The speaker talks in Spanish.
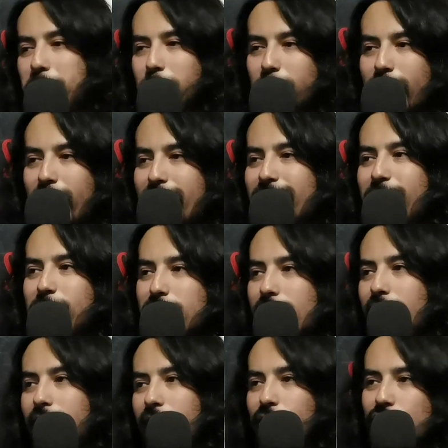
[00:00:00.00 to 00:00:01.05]
Porque esa no es la
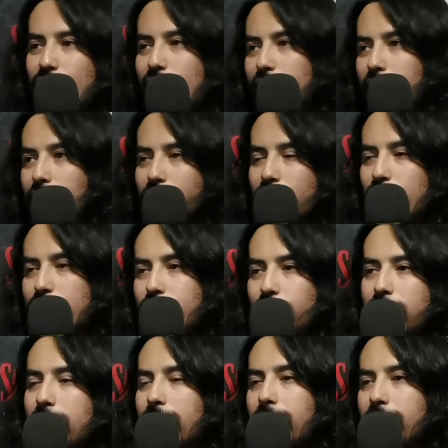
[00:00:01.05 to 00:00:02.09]
intención de la
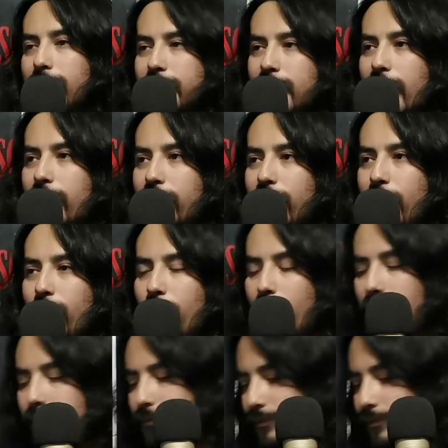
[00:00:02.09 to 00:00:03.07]
filosofía desde antiguo.